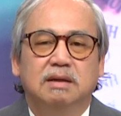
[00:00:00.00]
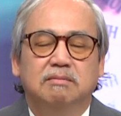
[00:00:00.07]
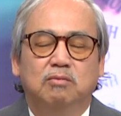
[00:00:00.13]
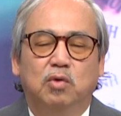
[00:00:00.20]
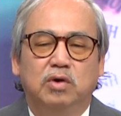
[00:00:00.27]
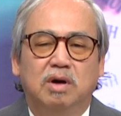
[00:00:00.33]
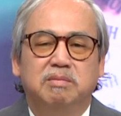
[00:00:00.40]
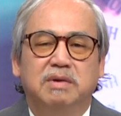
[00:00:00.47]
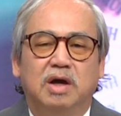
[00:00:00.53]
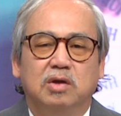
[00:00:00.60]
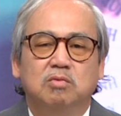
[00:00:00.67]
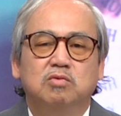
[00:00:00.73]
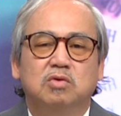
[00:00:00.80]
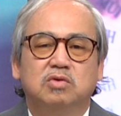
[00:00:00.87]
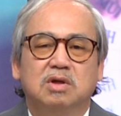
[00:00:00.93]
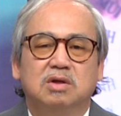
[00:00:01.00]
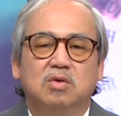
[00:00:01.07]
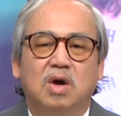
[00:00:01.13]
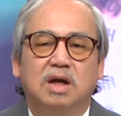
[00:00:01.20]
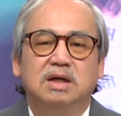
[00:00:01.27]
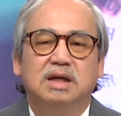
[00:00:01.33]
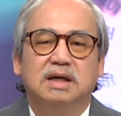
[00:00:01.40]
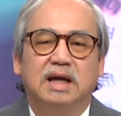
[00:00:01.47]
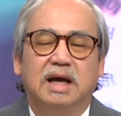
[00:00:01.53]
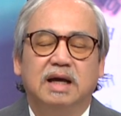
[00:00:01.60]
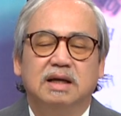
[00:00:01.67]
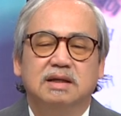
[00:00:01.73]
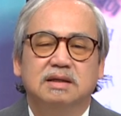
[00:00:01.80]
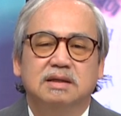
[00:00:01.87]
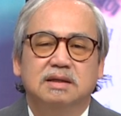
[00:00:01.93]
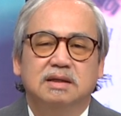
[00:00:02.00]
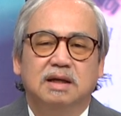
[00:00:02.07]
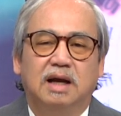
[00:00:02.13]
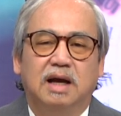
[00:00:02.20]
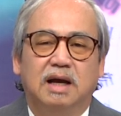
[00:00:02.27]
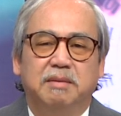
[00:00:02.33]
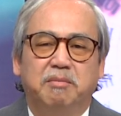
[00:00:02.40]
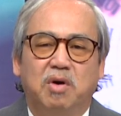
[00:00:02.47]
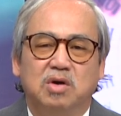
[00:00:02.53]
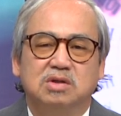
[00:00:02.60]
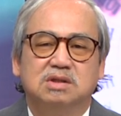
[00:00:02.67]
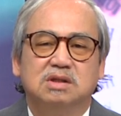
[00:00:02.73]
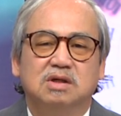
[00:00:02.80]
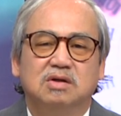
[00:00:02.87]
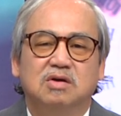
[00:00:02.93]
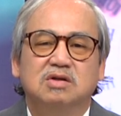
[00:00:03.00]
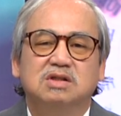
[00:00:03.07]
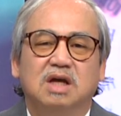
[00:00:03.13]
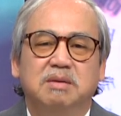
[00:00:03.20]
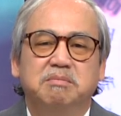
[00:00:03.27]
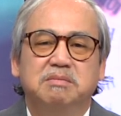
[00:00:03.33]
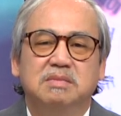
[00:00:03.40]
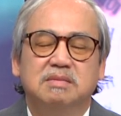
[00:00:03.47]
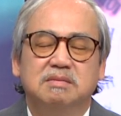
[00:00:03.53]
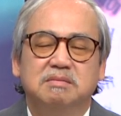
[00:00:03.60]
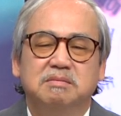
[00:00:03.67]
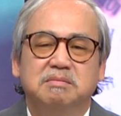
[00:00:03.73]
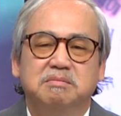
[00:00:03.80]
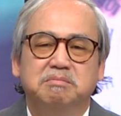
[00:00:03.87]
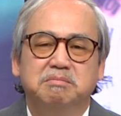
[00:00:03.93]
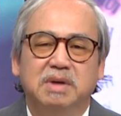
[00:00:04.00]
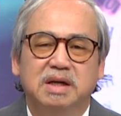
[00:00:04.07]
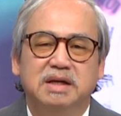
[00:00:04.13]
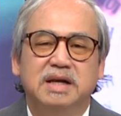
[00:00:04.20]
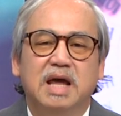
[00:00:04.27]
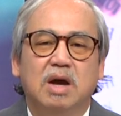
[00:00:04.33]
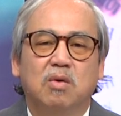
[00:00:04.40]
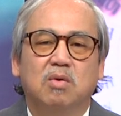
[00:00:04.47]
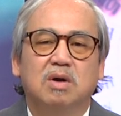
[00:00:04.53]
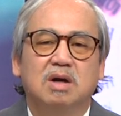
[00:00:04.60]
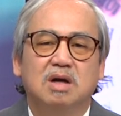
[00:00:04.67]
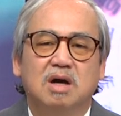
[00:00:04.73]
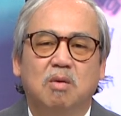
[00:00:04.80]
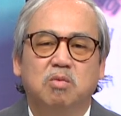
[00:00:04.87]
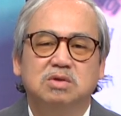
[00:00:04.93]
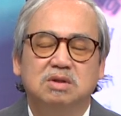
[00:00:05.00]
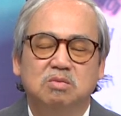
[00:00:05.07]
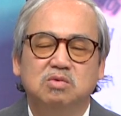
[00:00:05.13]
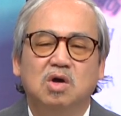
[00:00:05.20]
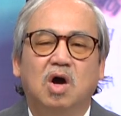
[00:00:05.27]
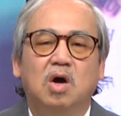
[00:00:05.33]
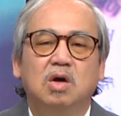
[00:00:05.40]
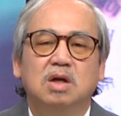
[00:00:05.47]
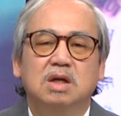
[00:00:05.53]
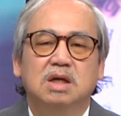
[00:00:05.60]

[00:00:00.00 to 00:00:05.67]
mùa đông này chúng tôi tiên đoán rằng là à, mọi sự nó sẽ bình đều không có sóng gió